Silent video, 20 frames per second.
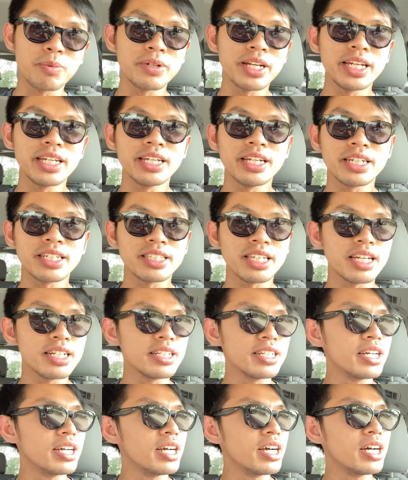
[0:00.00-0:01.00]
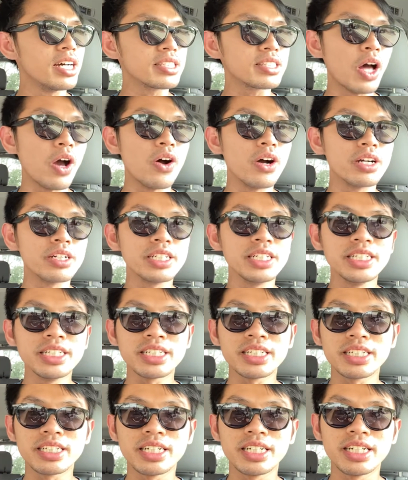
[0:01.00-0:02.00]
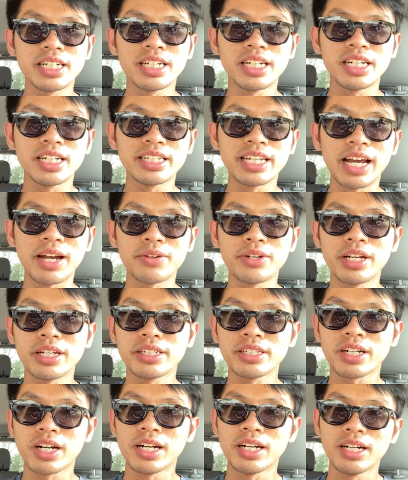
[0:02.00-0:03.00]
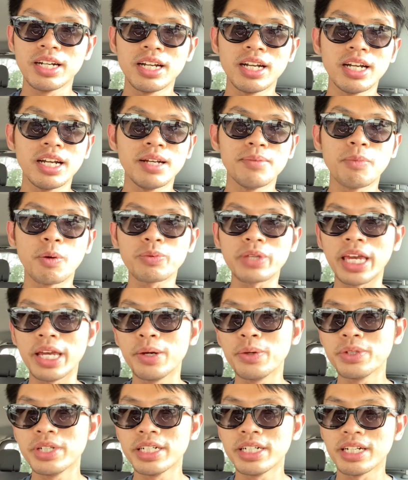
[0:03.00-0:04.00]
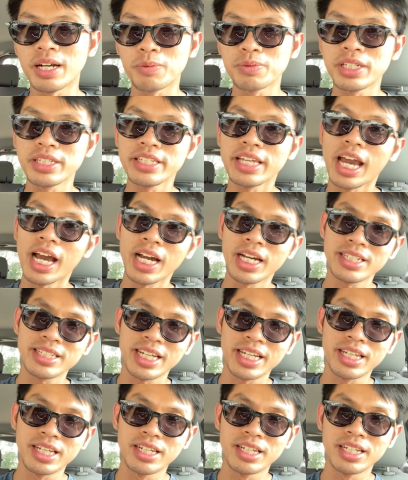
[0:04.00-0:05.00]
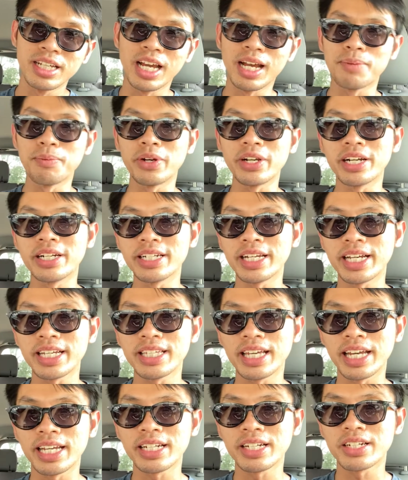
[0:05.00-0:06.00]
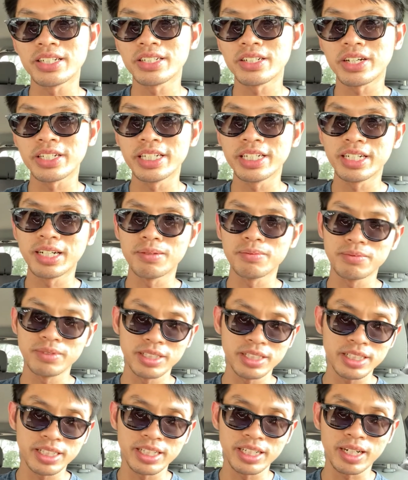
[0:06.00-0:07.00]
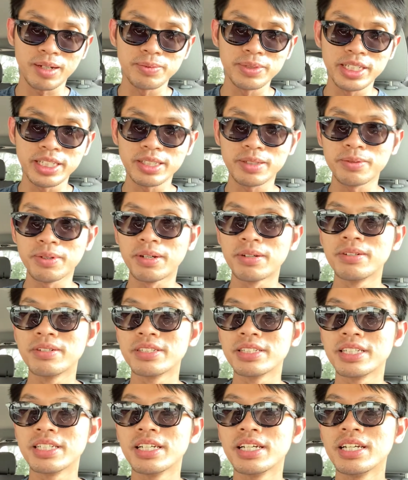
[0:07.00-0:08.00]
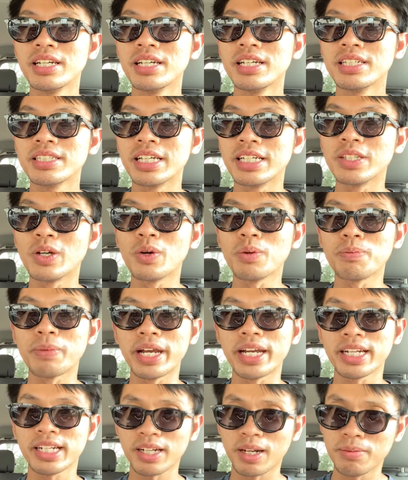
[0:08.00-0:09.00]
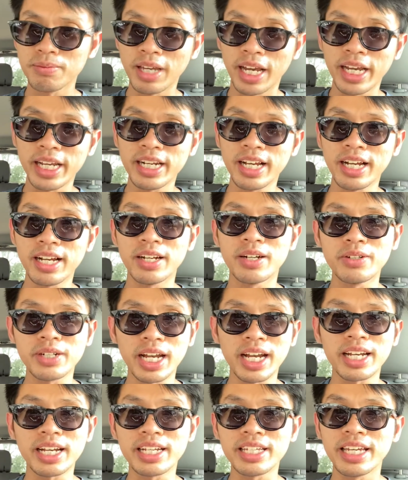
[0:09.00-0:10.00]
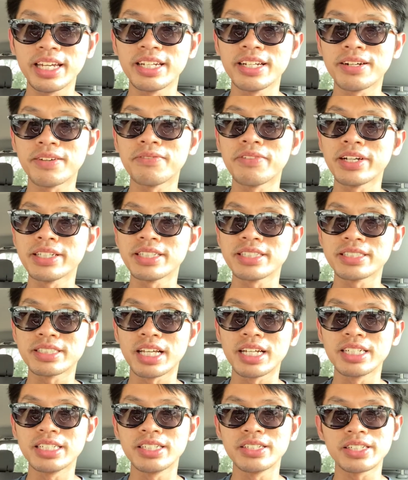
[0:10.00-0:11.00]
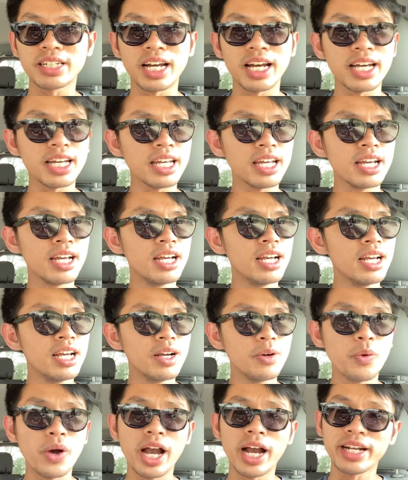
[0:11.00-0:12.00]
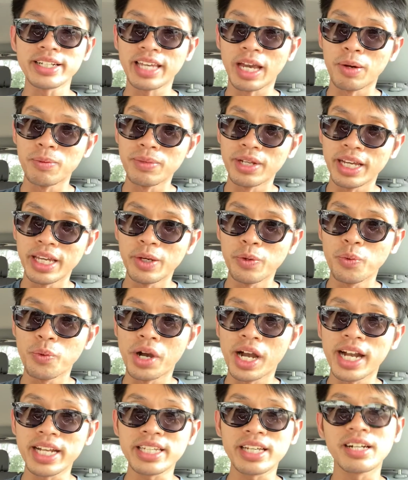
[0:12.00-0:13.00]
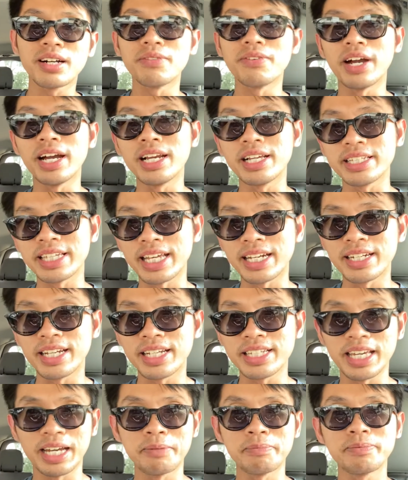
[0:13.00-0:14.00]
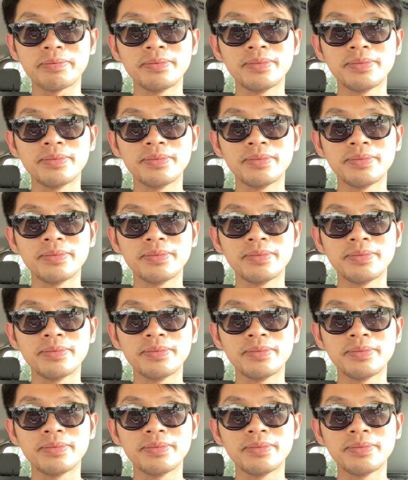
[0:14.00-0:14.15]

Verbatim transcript: khi trên toàn nước nào đó nó có 1 triệu đứa học sinh dở đi. Mọi người nghĩ vậy nó có được không? Dĩ nhiên là không được, đúng không? Thì thuốc men nó cũng vậy đó, ok, cái gì nó cũng phải từ từ, ok. Quan trọng là hiệu quả chứ không phải là nhanh hay chậm.